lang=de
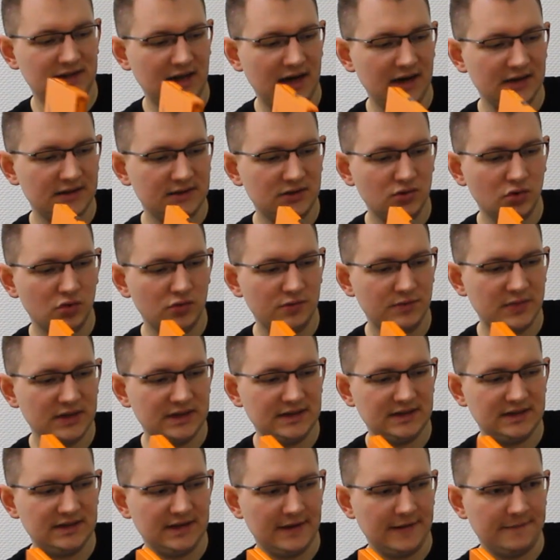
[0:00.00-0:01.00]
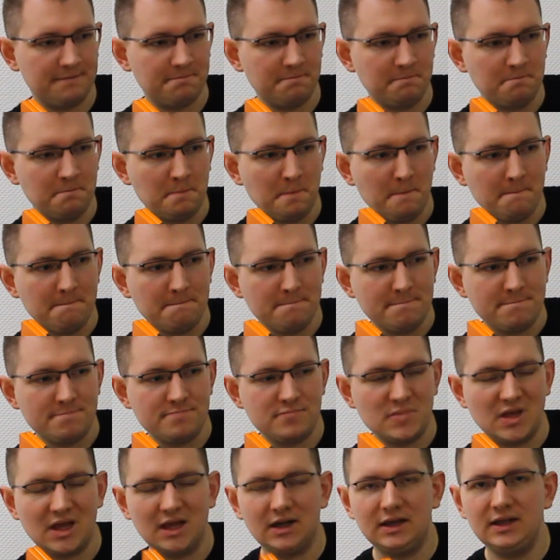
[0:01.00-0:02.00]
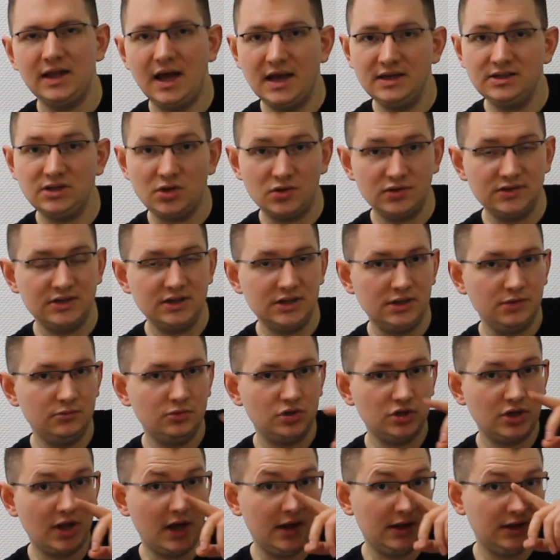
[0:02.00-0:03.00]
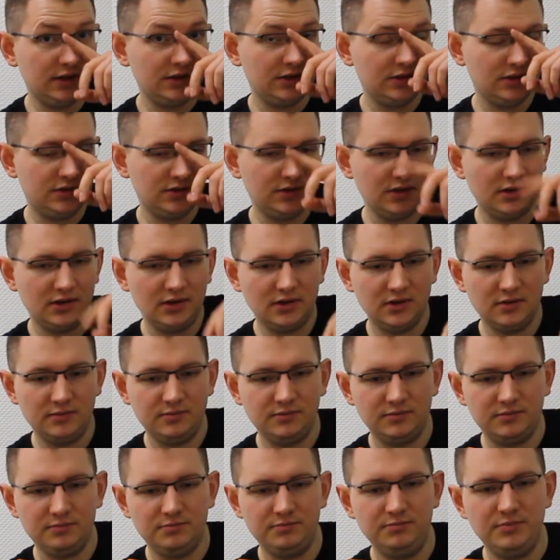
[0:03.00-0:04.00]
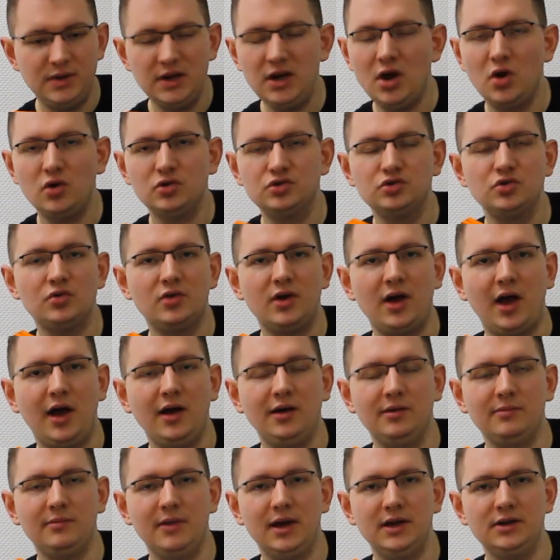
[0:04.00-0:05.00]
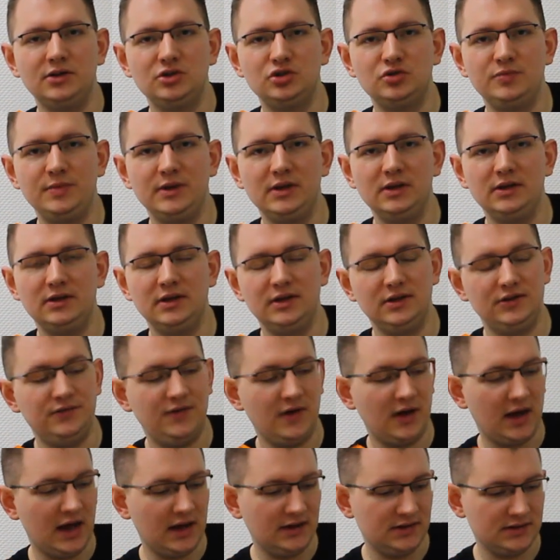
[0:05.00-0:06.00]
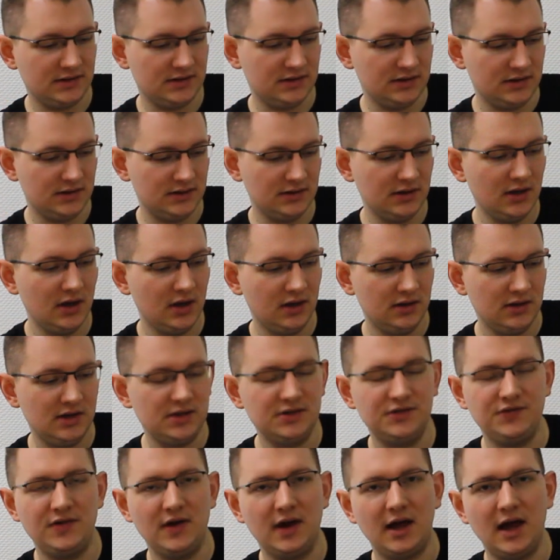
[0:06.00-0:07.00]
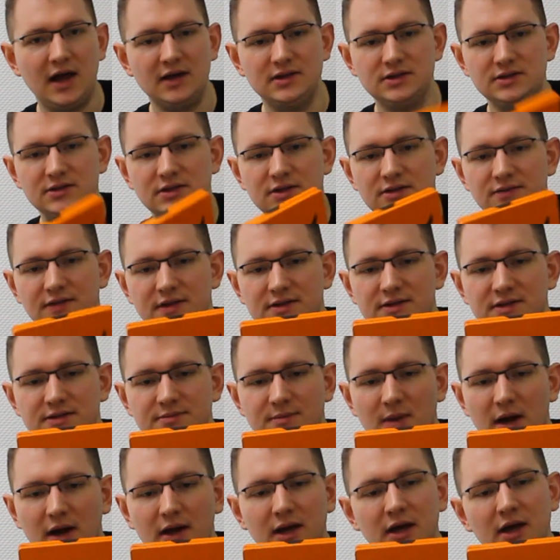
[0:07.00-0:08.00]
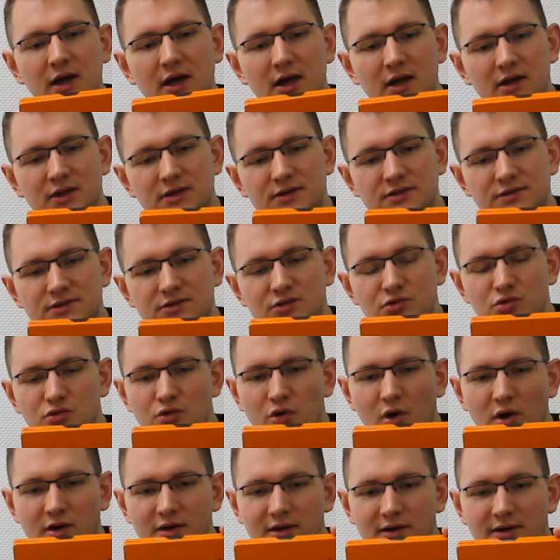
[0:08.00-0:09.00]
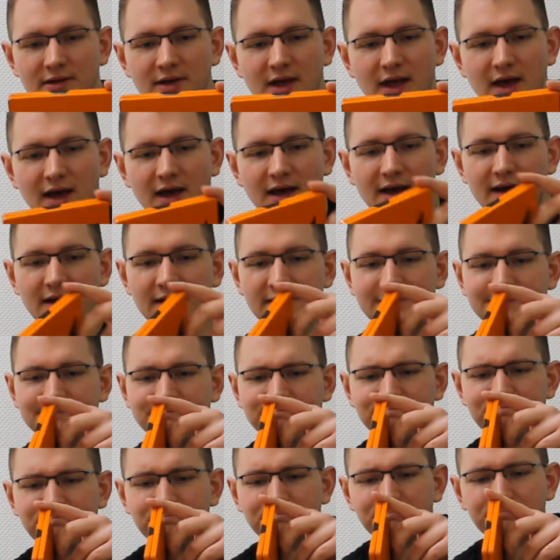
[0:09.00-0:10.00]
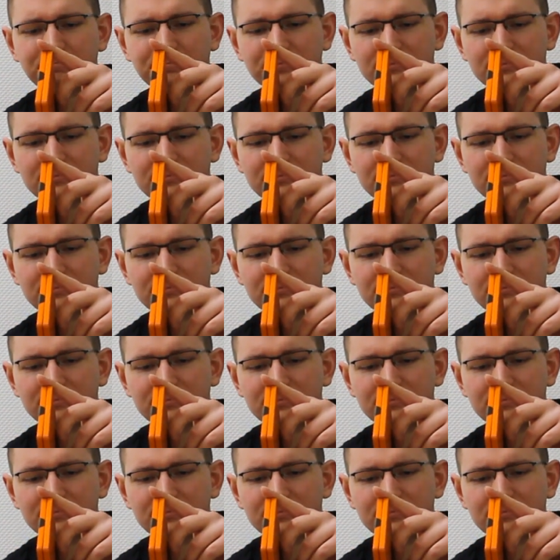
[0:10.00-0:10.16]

das alles so ein bisschen mh, hm, gleich aussieht im Schrank. Ich äh, bin auch so krank, meine Spiele... Nee, ich verrate das nicht. Nee, das verrate ich nicht, was ich mache. Das ist zu nerdig. Ähm,